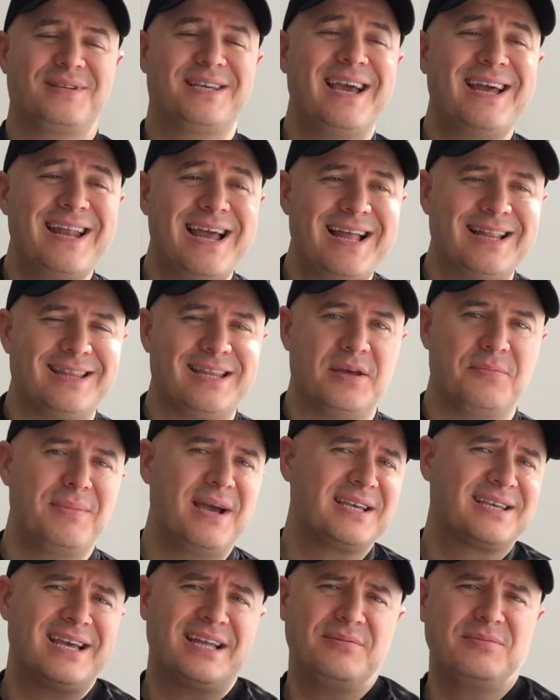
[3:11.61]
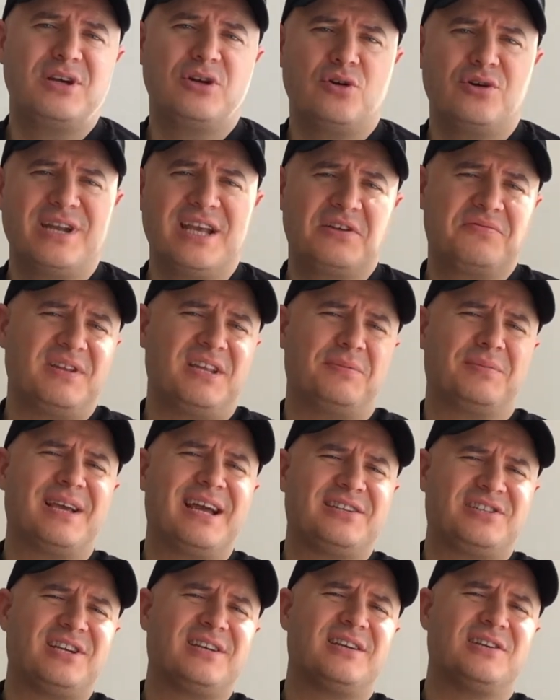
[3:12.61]
Genelde ben kendimden örnek vereyim.
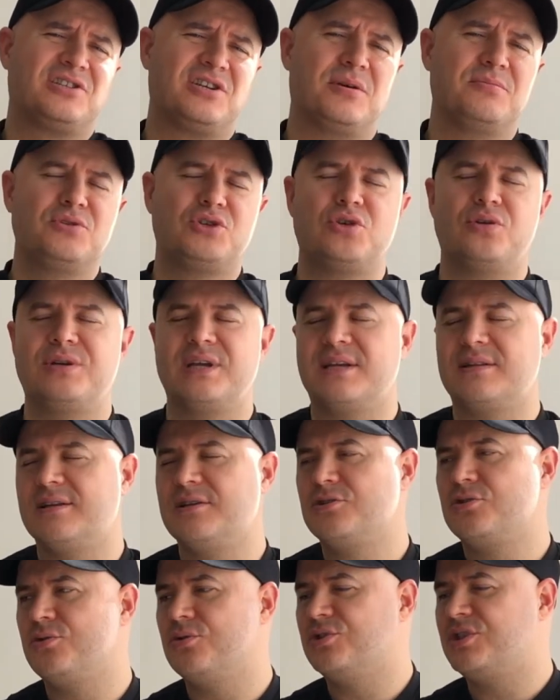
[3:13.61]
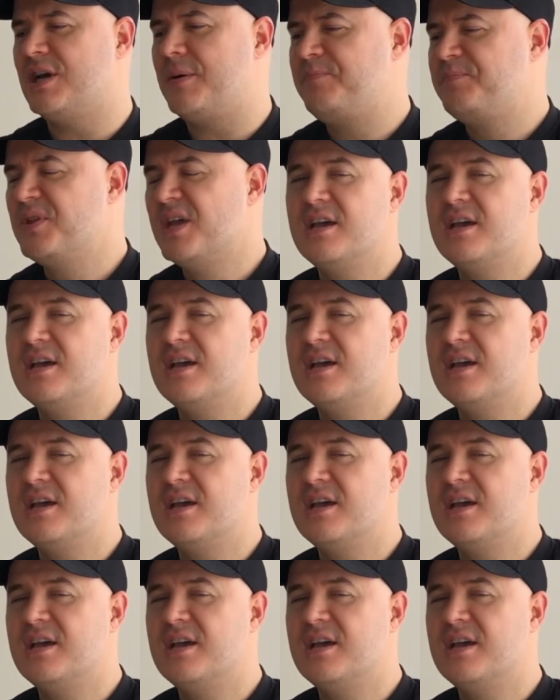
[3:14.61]
Gerçek yaşanmış örnekleri söyleyeceğim.